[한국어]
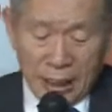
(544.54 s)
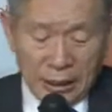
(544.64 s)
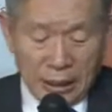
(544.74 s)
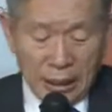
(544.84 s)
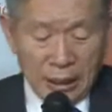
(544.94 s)

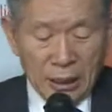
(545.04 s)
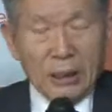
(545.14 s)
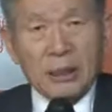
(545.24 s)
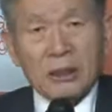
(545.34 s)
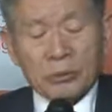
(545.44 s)

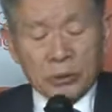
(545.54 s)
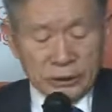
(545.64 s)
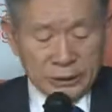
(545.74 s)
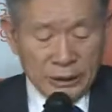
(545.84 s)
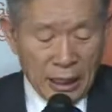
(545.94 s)
나에게
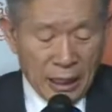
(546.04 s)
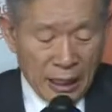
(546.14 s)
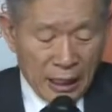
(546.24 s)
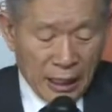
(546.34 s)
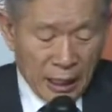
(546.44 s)

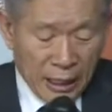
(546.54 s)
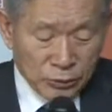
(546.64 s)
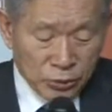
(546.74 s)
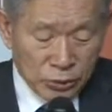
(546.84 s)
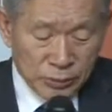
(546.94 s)
권사,
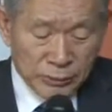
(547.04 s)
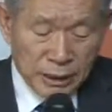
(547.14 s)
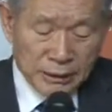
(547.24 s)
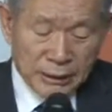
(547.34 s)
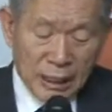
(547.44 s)

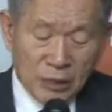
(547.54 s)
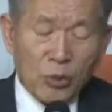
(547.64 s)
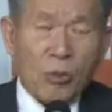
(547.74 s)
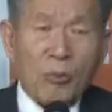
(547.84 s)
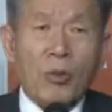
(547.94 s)
안수집사,
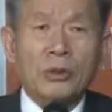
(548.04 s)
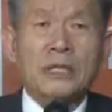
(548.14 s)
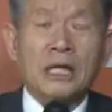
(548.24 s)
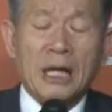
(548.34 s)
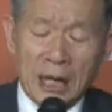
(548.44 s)
장로,
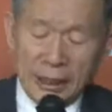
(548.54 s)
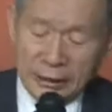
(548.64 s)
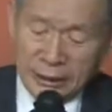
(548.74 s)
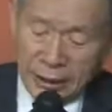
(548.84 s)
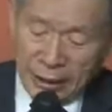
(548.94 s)
목사라
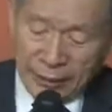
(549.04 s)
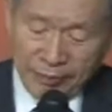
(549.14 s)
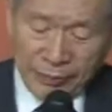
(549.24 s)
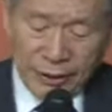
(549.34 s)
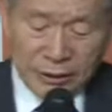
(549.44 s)

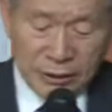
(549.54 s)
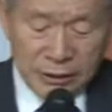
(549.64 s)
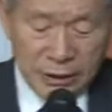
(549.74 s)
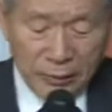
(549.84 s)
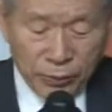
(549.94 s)
하는데
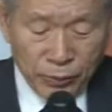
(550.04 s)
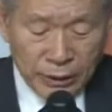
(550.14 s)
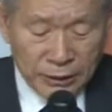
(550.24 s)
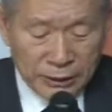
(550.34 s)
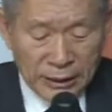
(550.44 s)
정작
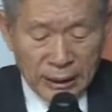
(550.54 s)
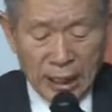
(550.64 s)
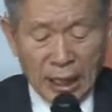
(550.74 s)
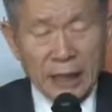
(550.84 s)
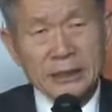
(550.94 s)
본인은
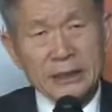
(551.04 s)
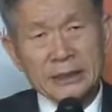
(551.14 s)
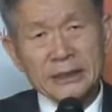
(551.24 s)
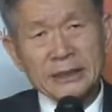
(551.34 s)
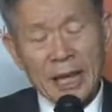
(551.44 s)

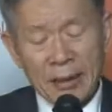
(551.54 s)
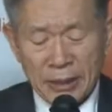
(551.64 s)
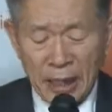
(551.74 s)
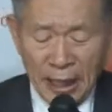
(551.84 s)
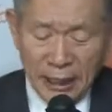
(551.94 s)
아직
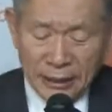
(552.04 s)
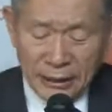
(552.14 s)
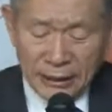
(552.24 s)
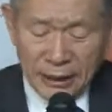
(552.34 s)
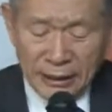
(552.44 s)
삼위
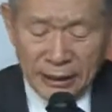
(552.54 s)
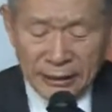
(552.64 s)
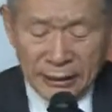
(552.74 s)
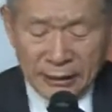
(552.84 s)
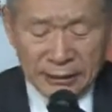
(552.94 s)
하나님께
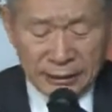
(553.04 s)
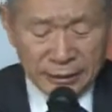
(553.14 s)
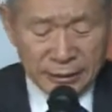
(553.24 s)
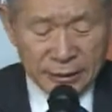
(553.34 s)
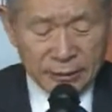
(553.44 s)
대해서
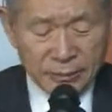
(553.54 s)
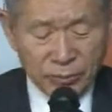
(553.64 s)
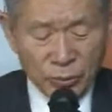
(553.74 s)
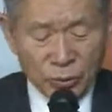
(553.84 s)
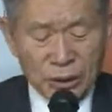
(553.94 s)

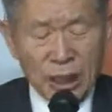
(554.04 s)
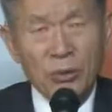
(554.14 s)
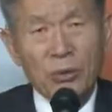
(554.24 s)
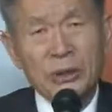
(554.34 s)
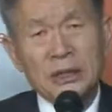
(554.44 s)
정리를
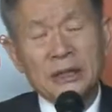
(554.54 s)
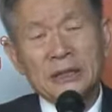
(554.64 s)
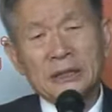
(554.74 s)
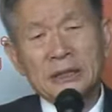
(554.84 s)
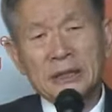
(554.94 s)
못하고
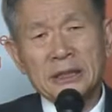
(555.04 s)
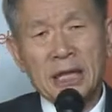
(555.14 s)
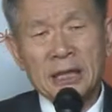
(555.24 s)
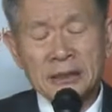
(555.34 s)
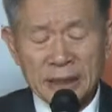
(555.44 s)

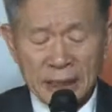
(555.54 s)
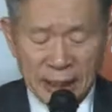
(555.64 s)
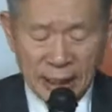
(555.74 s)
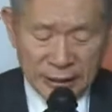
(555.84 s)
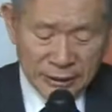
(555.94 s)

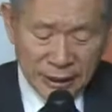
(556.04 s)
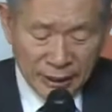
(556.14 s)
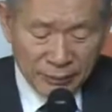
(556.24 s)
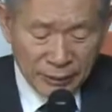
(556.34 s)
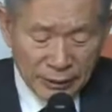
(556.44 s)
신앙생활하는
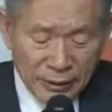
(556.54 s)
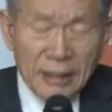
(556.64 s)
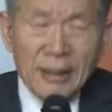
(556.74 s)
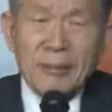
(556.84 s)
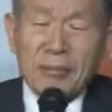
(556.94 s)

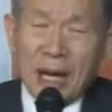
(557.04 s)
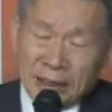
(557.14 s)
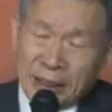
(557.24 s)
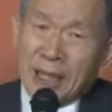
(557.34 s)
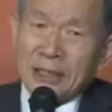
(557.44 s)
사람이
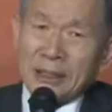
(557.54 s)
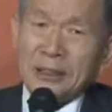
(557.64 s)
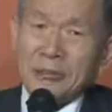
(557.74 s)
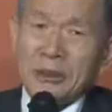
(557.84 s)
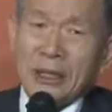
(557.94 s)
많다는
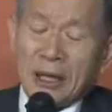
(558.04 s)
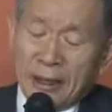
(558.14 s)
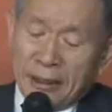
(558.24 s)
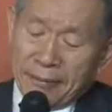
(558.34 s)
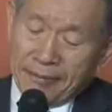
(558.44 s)

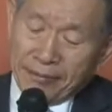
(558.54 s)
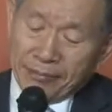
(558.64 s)
것입니다.